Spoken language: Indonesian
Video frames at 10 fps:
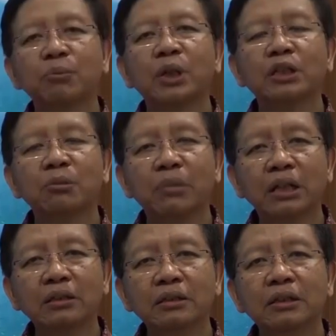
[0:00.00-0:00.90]

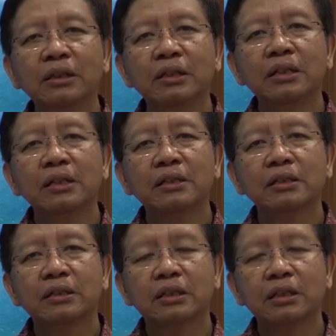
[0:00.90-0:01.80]
teman-teman
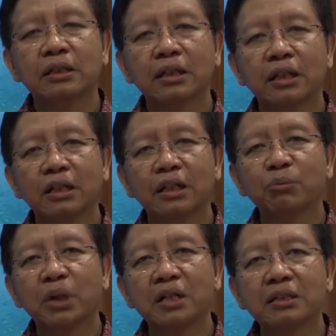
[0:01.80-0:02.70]
serta rekan-rekan
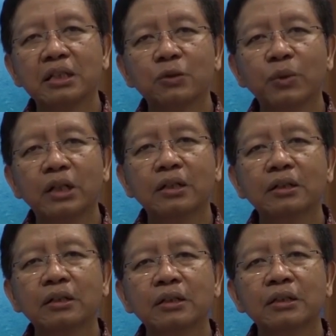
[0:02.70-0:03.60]

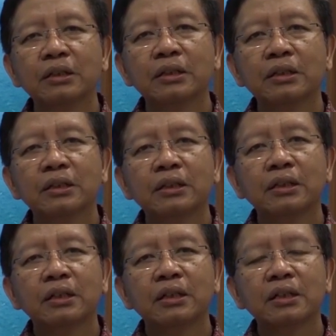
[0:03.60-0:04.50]
mahasiswa.
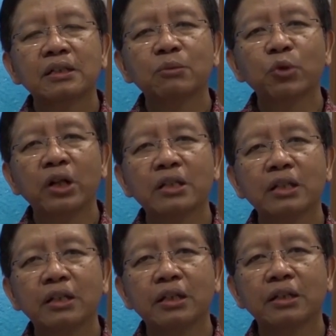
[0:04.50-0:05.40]
Eh, semoga
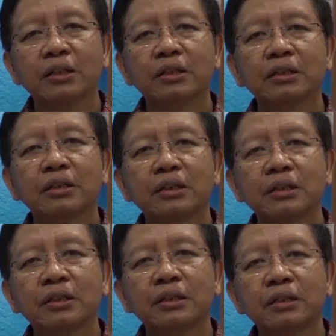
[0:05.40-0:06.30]
saya
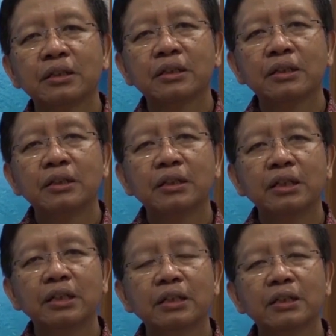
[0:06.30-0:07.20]

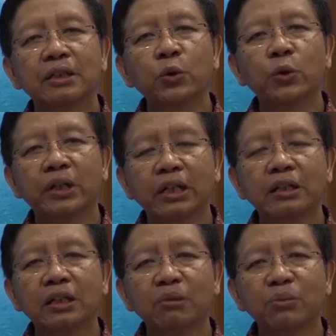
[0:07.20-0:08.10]

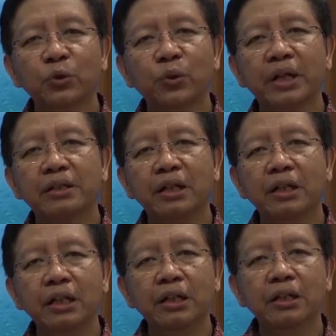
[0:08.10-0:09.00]
diteguhkan dalam tugas
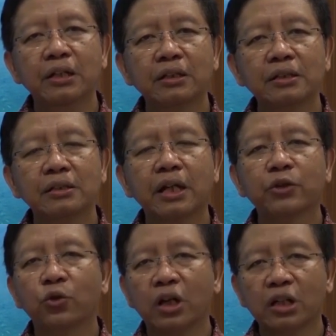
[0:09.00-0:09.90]
ini dan
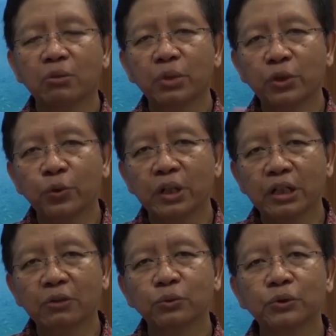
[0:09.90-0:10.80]
saya juga akan
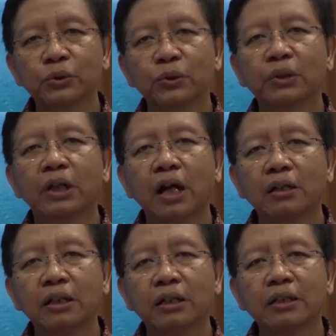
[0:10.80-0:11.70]
berdoa untuk
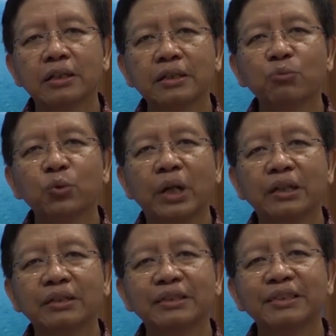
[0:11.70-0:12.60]
Anda semua.
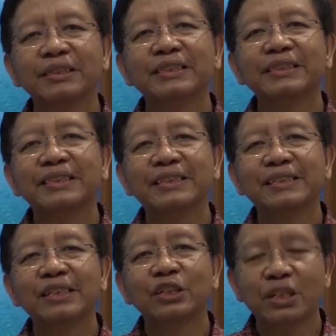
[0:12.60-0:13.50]

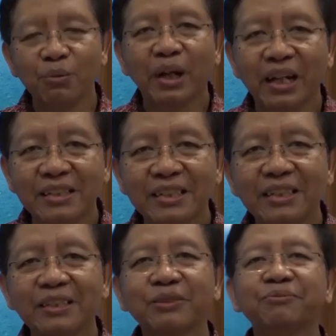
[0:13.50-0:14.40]
Terima
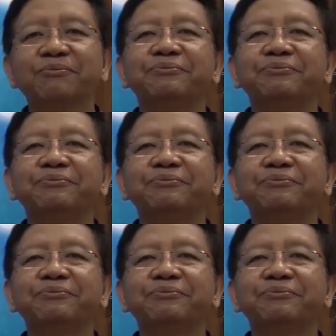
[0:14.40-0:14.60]
kasih.